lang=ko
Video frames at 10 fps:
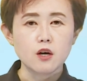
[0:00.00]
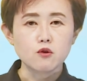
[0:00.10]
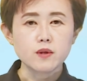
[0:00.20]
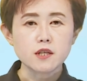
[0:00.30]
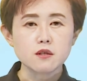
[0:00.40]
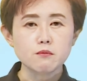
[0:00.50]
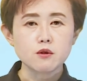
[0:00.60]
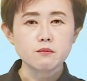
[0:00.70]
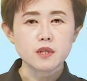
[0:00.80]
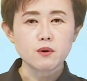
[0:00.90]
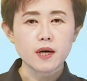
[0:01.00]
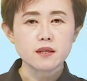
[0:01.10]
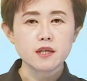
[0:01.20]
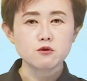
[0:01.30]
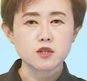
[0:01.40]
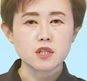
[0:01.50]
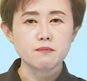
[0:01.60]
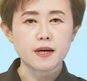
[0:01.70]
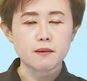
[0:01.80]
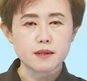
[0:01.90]
운항정보도 미리 확인해 주시기
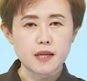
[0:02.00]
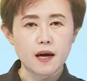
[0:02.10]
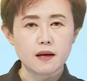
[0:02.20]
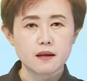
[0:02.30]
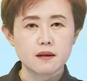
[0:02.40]
바랍니다.